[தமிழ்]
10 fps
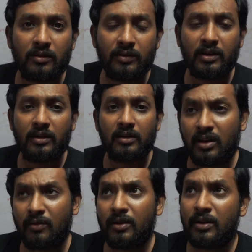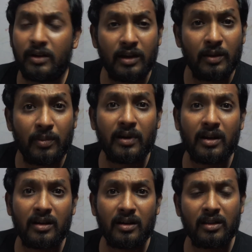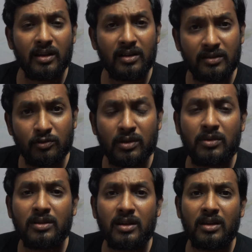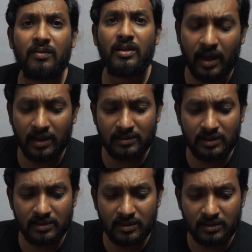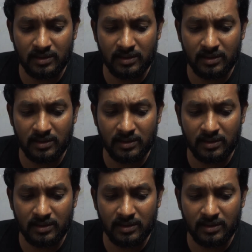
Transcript: வீட்டுக்கு ஏன் இவ்வளோ டிலே பண்ணுறாங்கிறது எனக்கு சுத்தமாக தெரியவே இல்லை கேன்சலேஷன்